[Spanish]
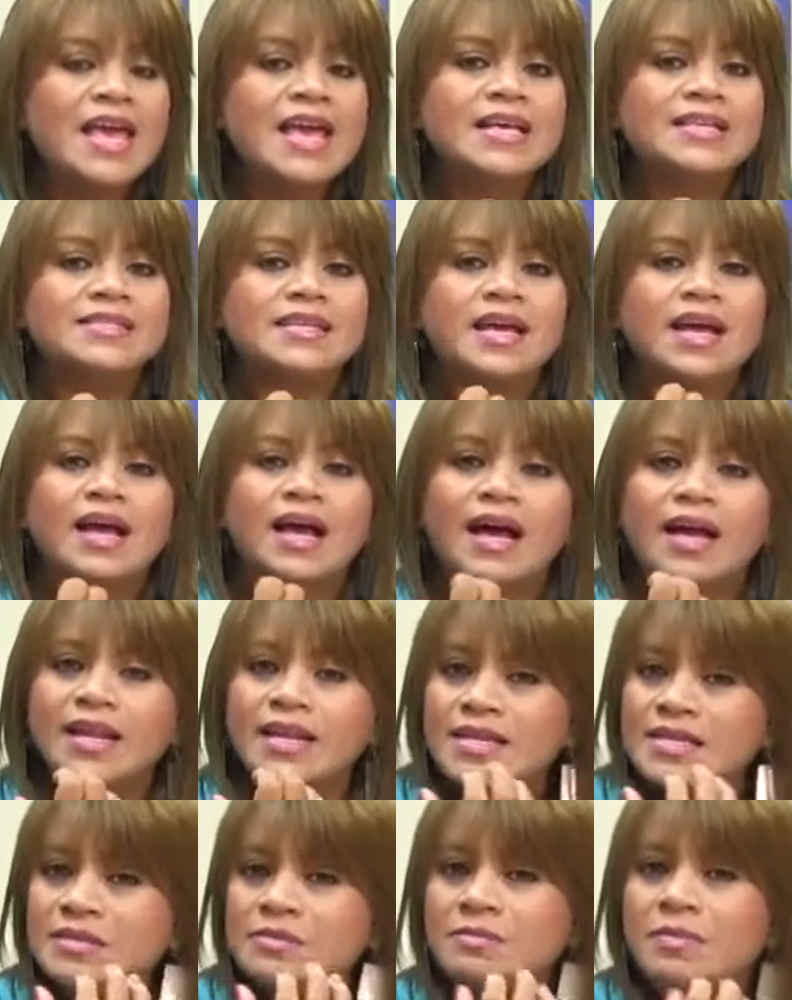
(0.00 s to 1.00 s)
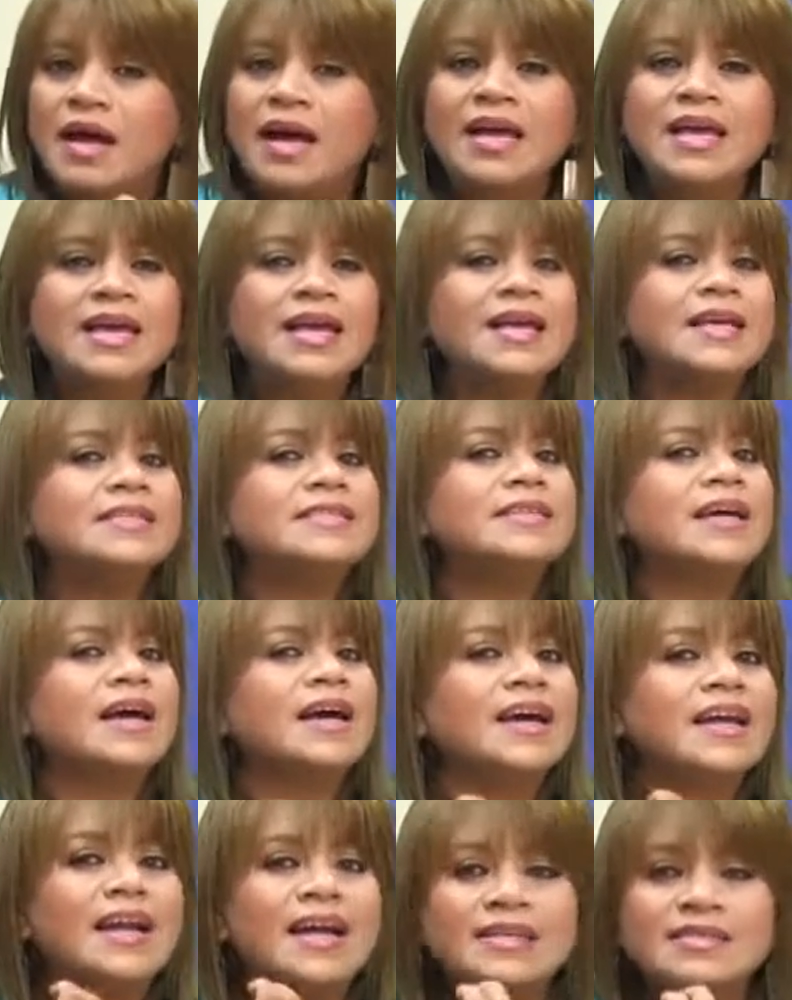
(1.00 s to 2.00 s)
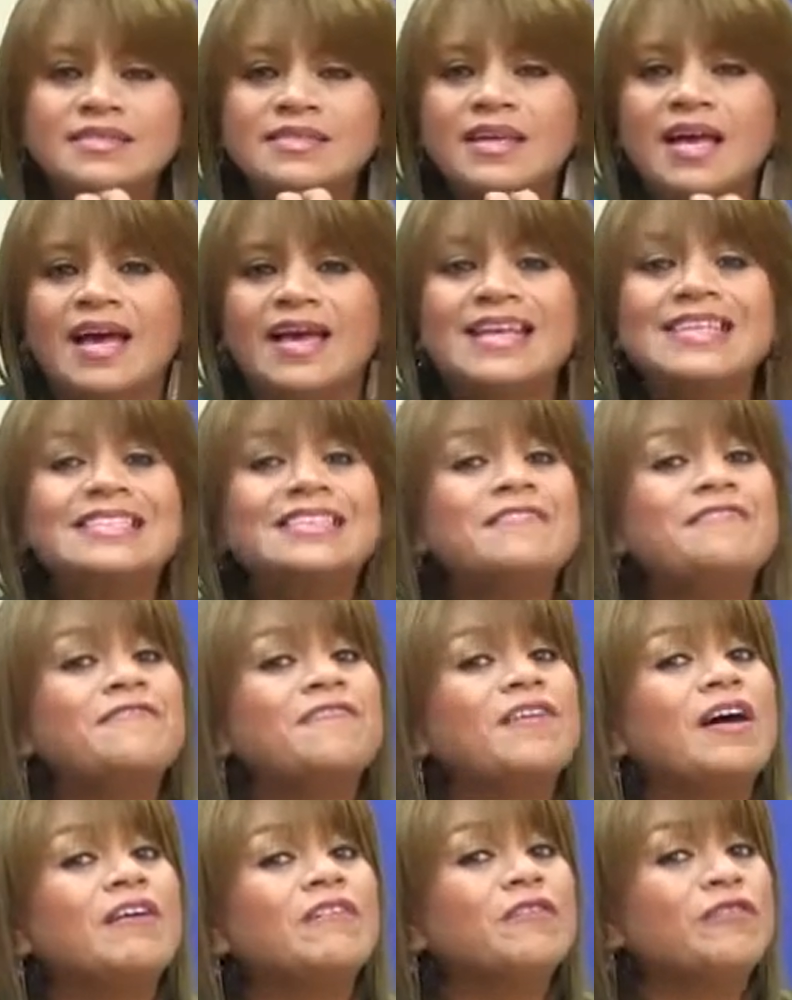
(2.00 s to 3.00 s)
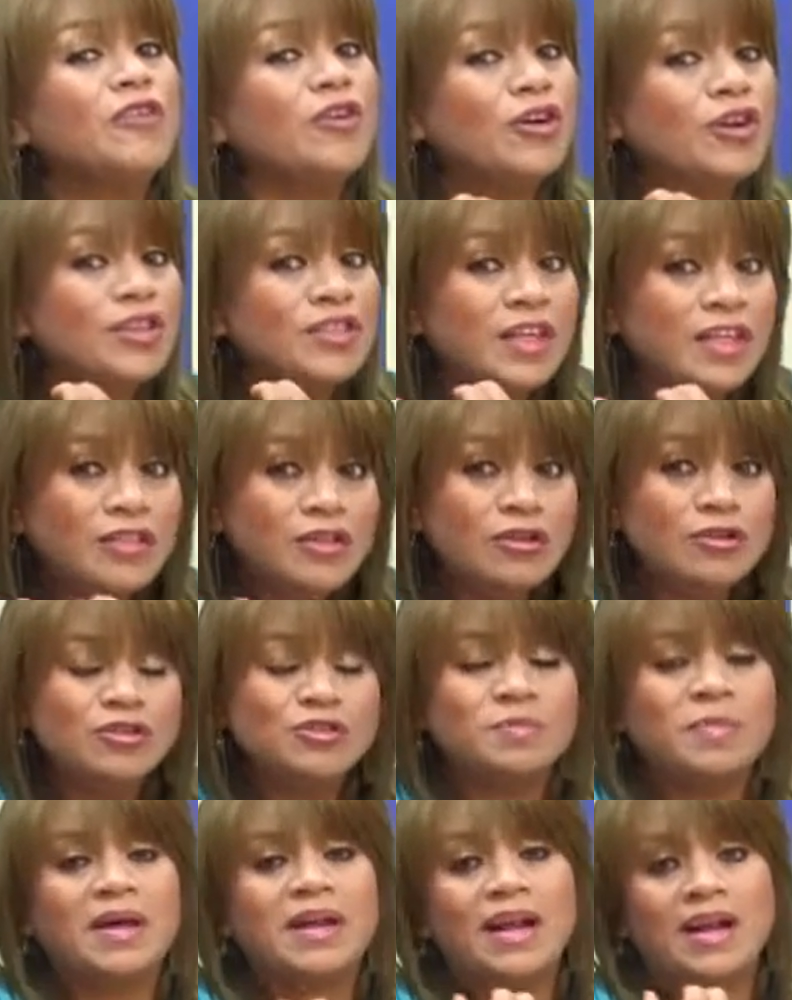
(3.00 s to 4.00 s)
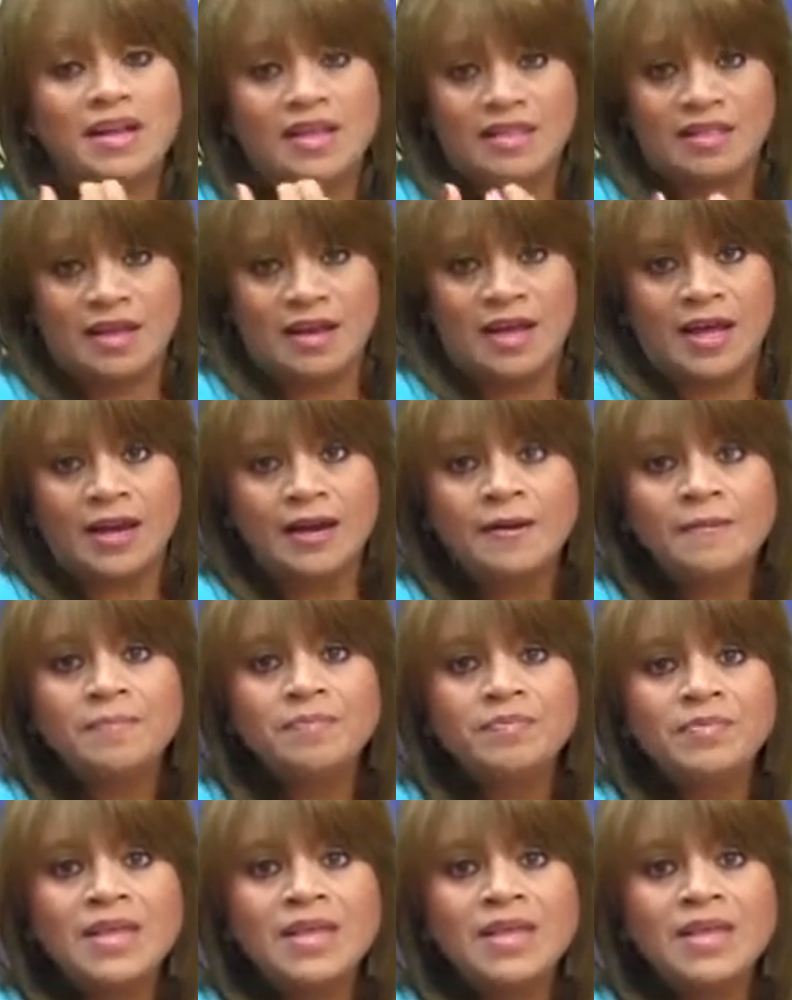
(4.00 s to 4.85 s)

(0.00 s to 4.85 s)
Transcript: ese carisma, esa gracia, ese favor de Dios para liderar,